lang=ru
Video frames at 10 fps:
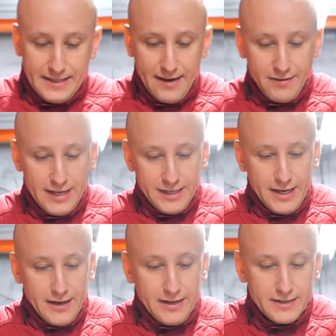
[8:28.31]

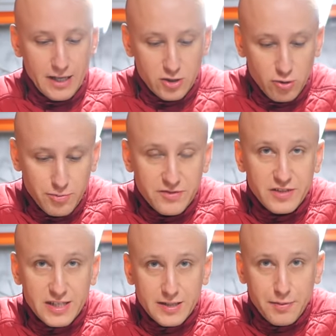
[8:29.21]
Давление должно быть
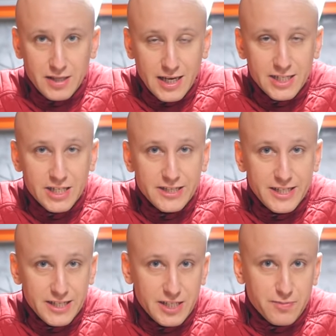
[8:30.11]
в секции подкачки
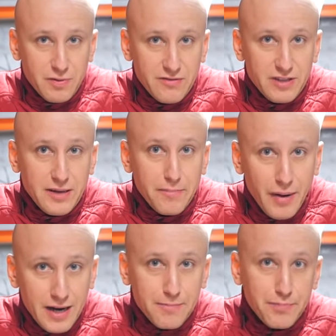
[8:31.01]
10,5
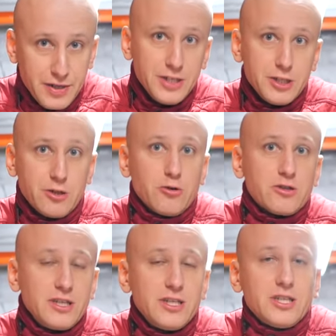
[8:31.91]
бар при
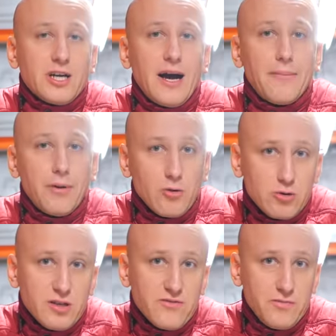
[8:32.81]
4000
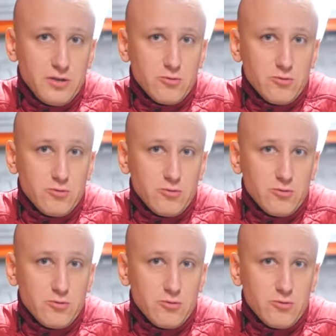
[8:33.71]
оборотах в